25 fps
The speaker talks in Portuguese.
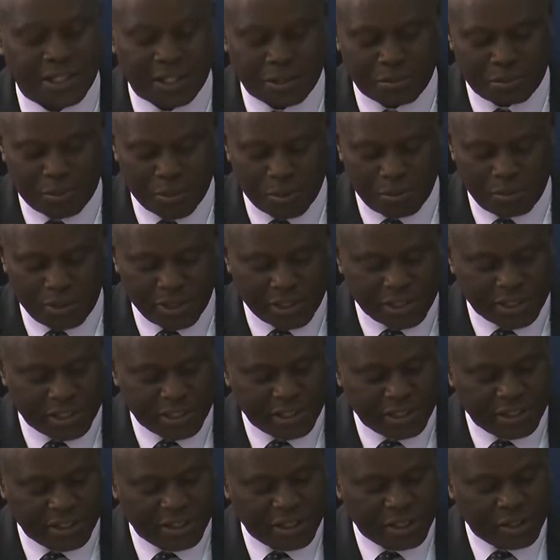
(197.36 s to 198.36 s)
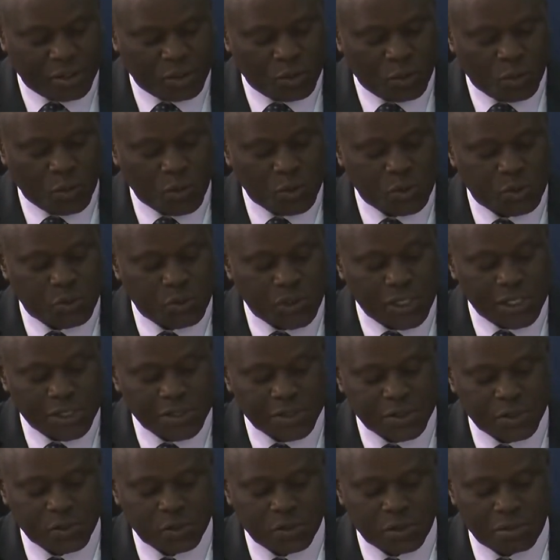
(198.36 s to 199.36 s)
República. Os
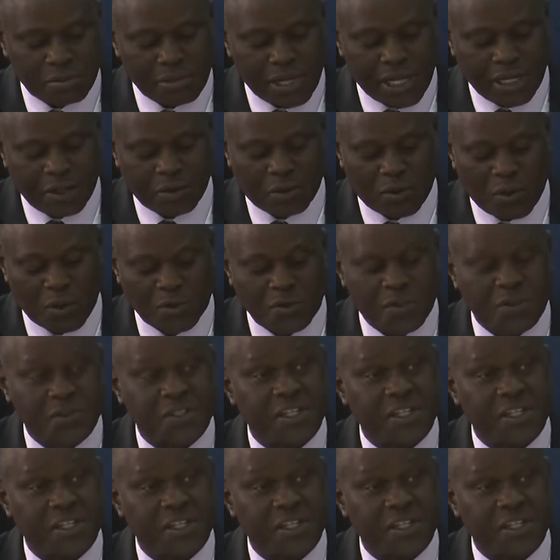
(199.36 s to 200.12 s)
juízes do Tribunal de Contas